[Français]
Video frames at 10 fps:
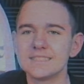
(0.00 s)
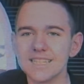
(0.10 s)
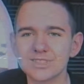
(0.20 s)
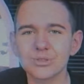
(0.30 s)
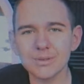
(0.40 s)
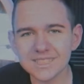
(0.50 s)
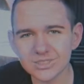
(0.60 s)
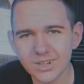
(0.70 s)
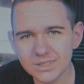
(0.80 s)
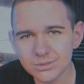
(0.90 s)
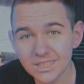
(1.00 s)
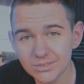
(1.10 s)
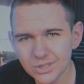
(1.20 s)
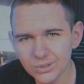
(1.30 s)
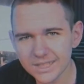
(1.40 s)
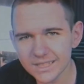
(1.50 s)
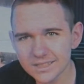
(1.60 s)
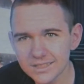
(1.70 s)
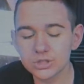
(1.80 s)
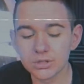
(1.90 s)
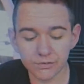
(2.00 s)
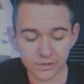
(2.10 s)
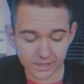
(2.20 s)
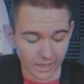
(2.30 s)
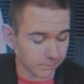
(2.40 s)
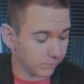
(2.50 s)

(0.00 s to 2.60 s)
S'il y a 300 likes sous cette vidéo, les gars, je fais à